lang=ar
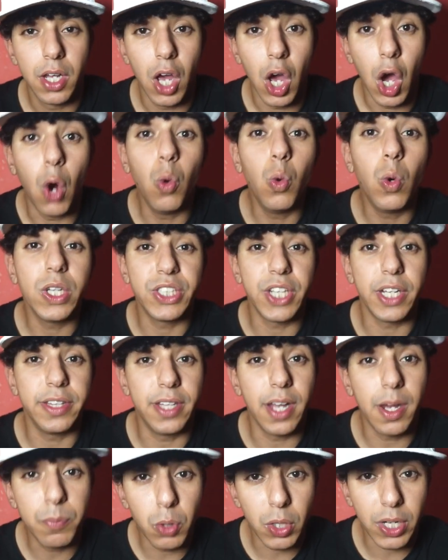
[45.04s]
هو
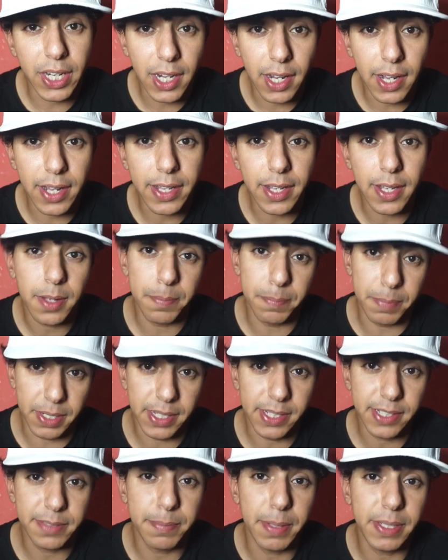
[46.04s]
جذاب للغاية
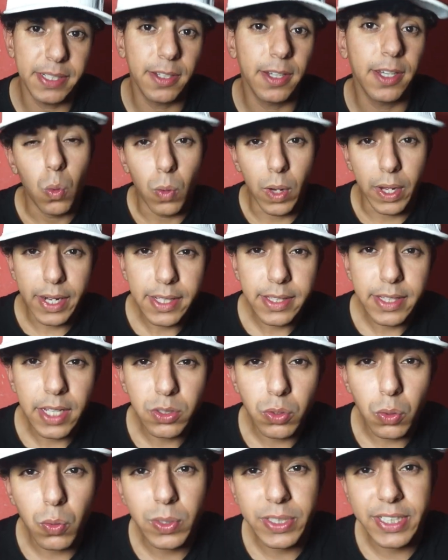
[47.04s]
بالنسبة لي
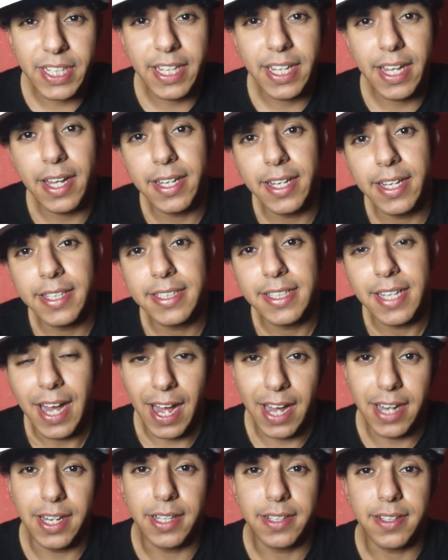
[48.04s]
وردت أوزجياغيز
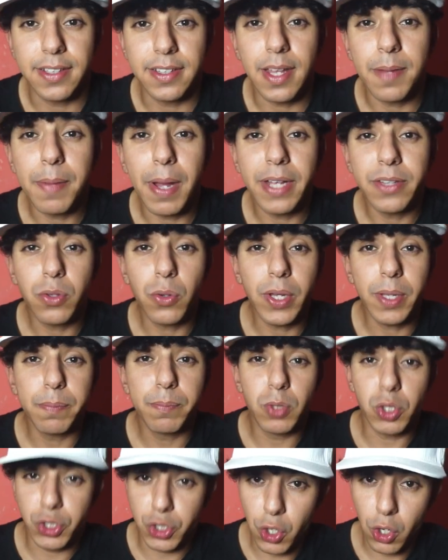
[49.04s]
التي طبعا
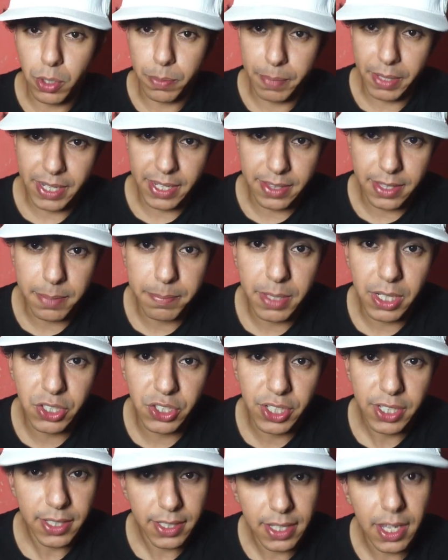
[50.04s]
تحب الجوك بيرك
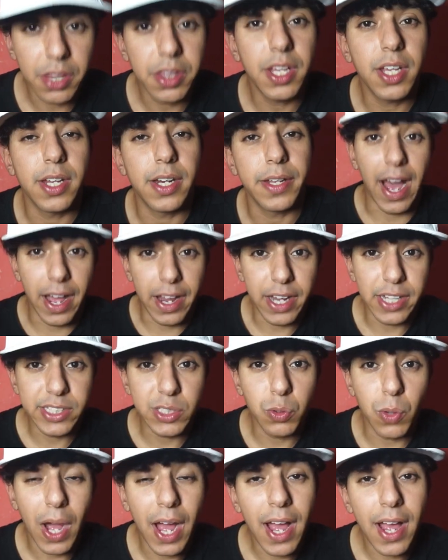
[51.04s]
ديميرجي كثيرا على
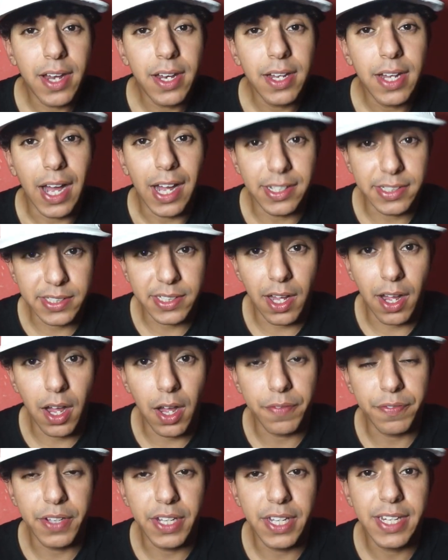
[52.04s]
سؤال
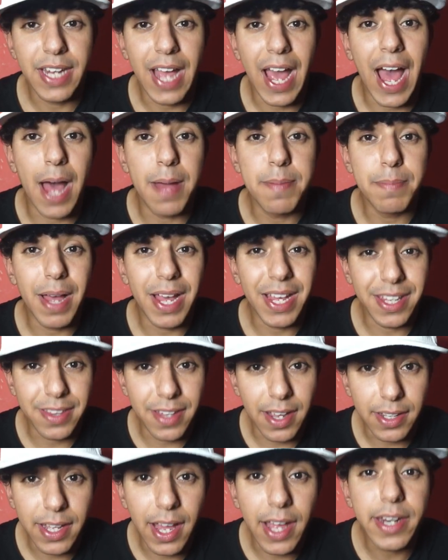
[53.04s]
الصحفيين عما
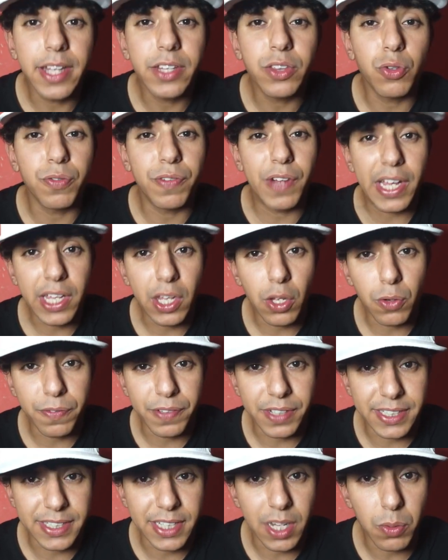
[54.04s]
إذا كانت تفكر في
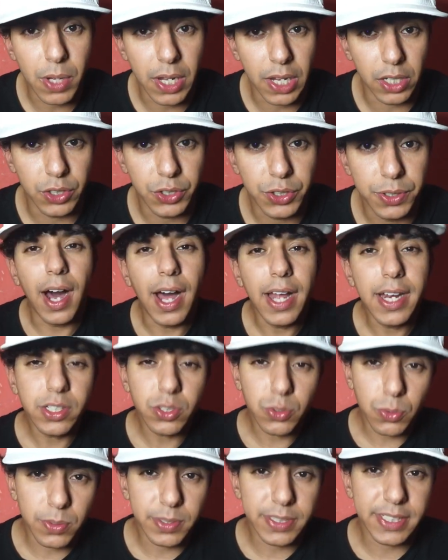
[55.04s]
الزواج
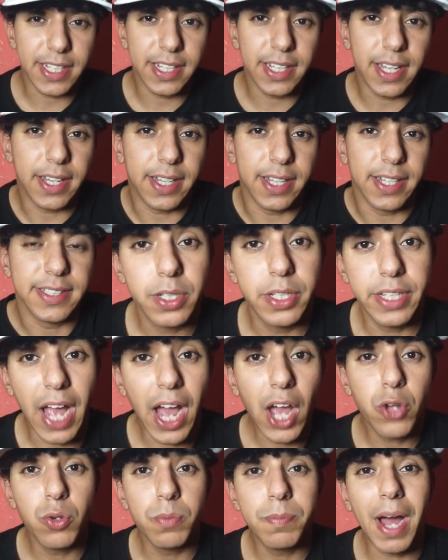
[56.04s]
قالت أوزجياغيز
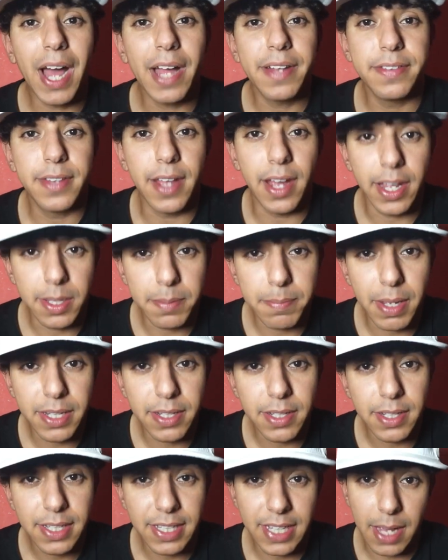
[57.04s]
نحن معا
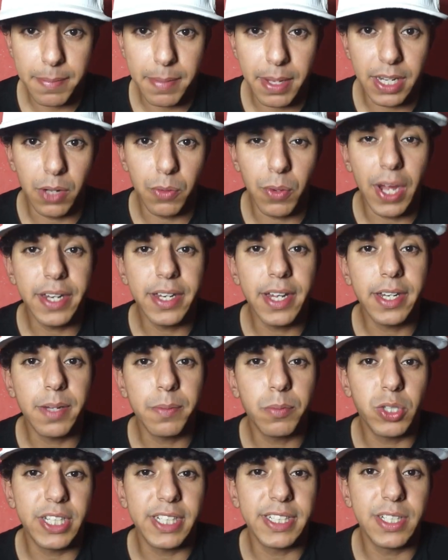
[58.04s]
دائما كما لو أننا
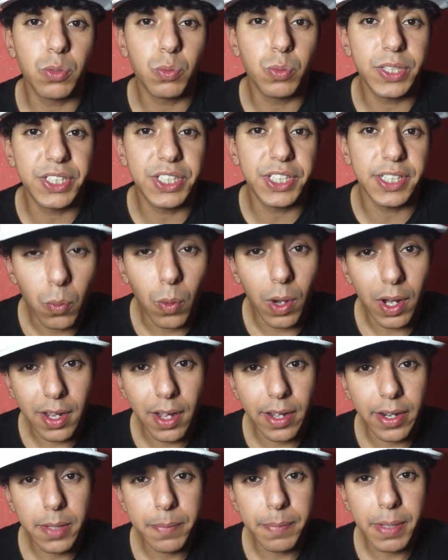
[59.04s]
متزوجين
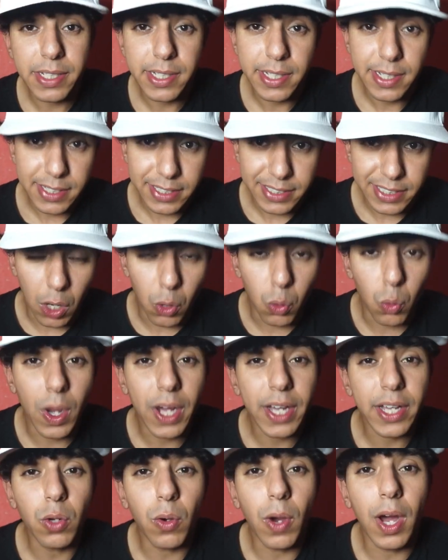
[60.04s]
وقريبا
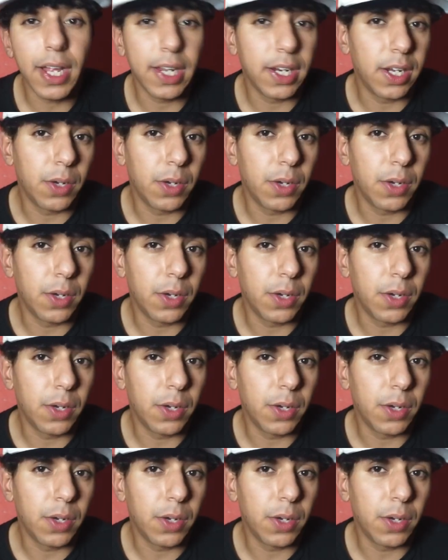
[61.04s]
سأوقع على